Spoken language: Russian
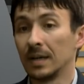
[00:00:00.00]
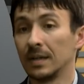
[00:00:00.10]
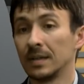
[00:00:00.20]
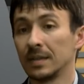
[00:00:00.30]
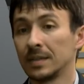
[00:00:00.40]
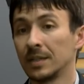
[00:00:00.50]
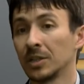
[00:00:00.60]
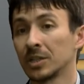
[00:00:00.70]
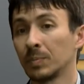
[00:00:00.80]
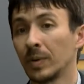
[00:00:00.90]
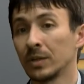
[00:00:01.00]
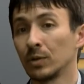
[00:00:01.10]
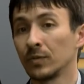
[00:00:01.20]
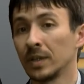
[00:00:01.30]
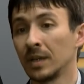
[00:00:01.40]
А, среди наших
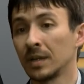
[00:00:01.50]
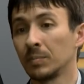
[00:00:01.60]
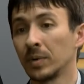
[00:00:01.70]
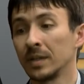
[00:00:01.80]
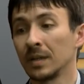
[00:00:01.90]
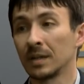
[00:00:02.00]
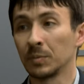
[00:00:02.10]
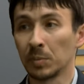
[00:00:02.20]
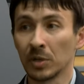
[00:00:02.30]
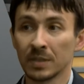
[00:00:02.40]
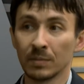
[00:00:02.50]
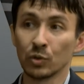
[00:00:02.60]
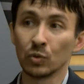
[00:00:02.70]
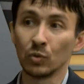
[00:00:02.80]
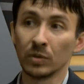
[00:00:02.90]
партнеров такие компании, как, например,
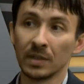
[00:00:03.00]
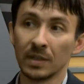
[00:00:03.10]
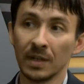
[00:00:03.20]
Samsung,